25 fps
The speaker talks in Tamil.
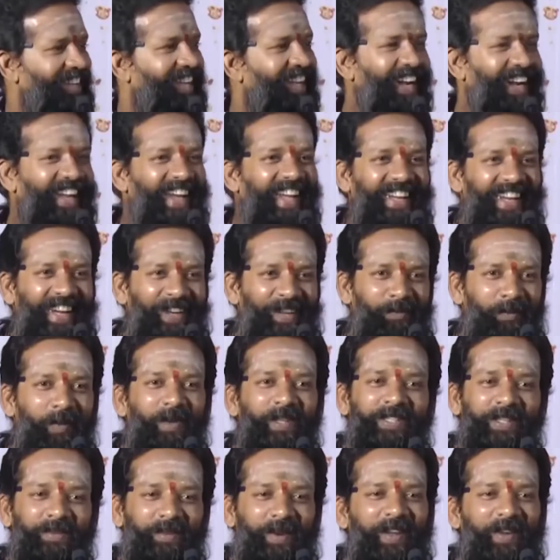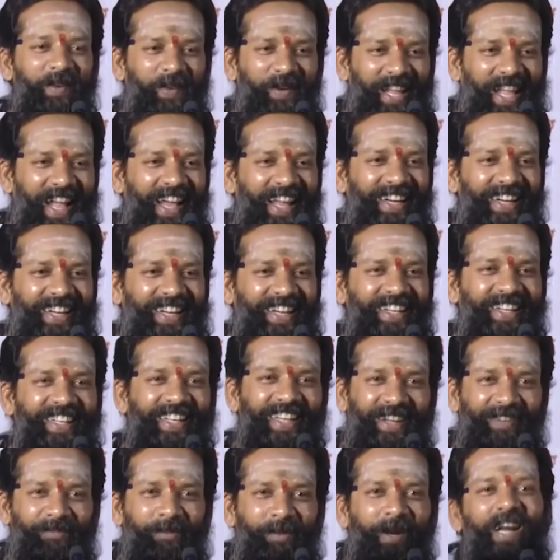என்னன்னா எனக்கு பிடிச்சமான ஒரு கேரக்டர்
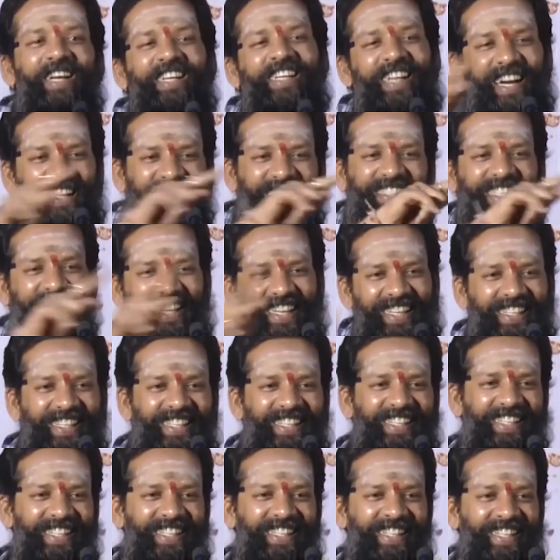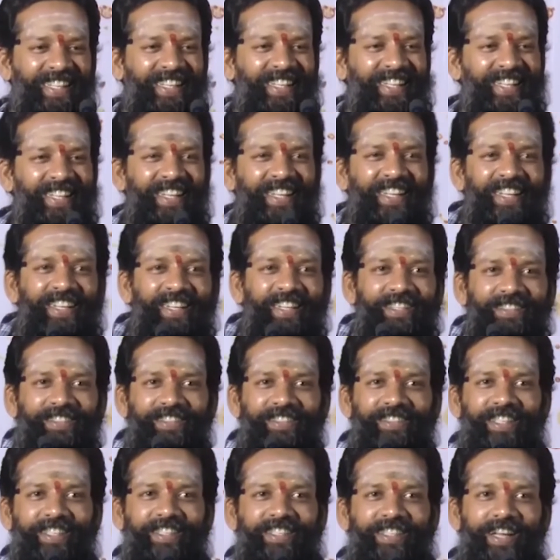என் முன்னாடி நடந்துகிட்டே இருக்குது
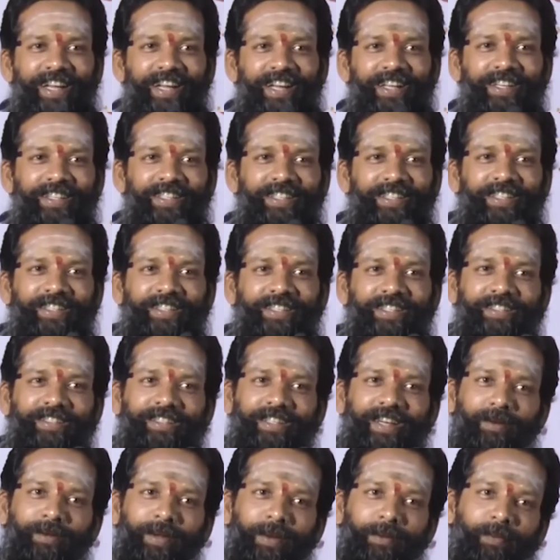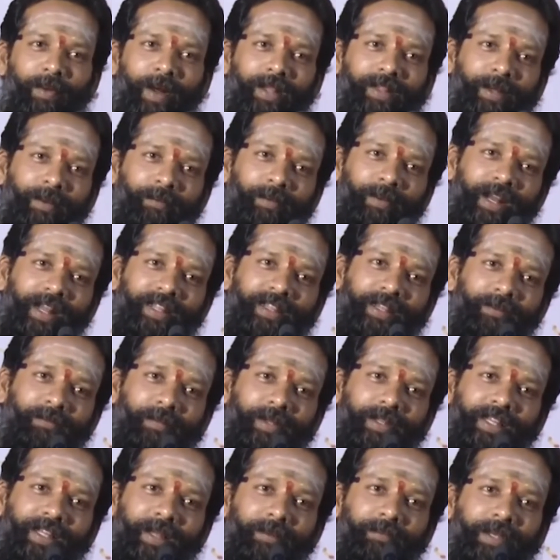இந்த கேரக்டர் அப்படியே பார்த்தா பின்னாடி திரும்பி
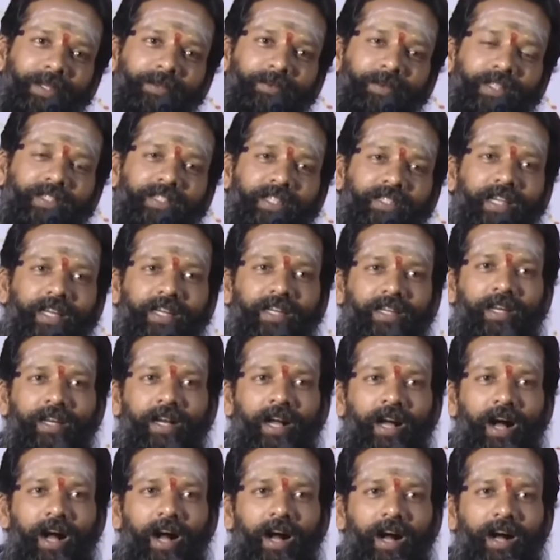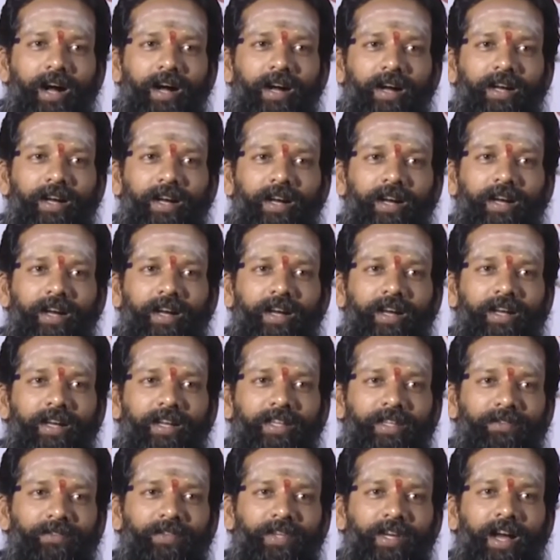பார்த்தா எம்எஸ் பாஸ்கர் சார் ஆஹா
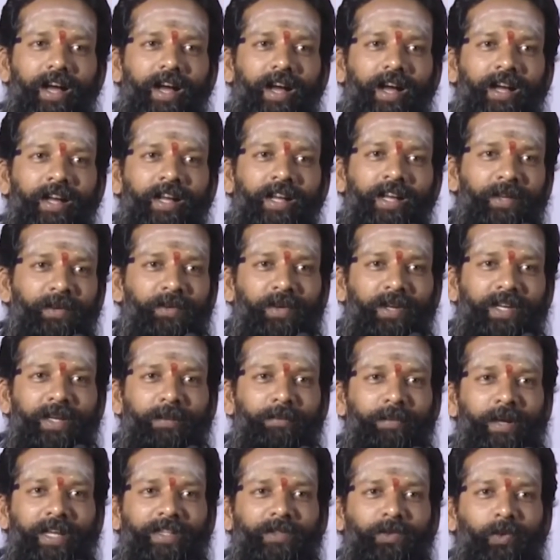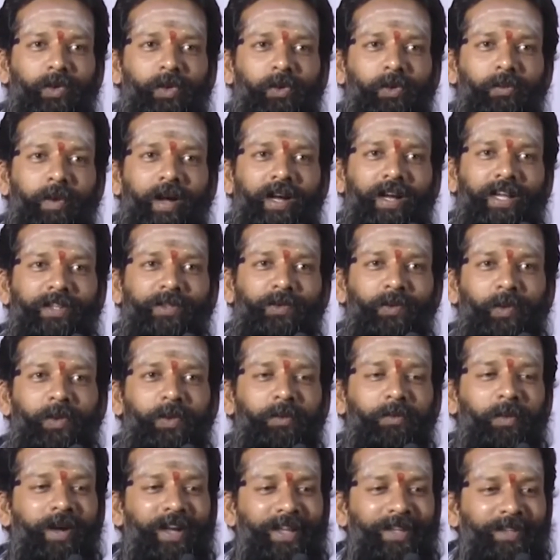இவரா இவர்கிட்ட நம்ம கதை சொல்லிவிடுமா கதை
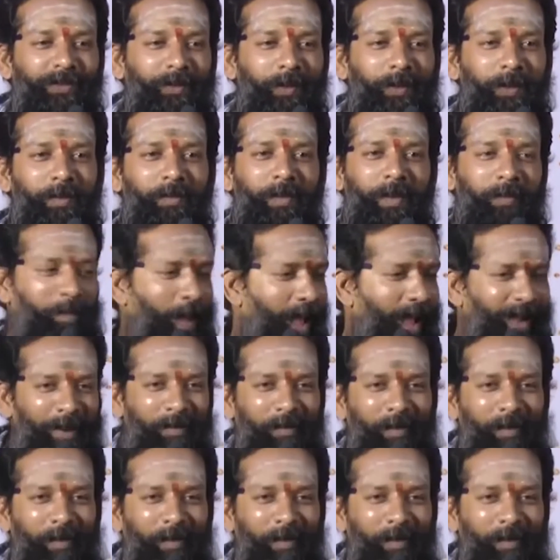சொல்லிவிடுமா கதை சொல்லிவிடுமா பேகை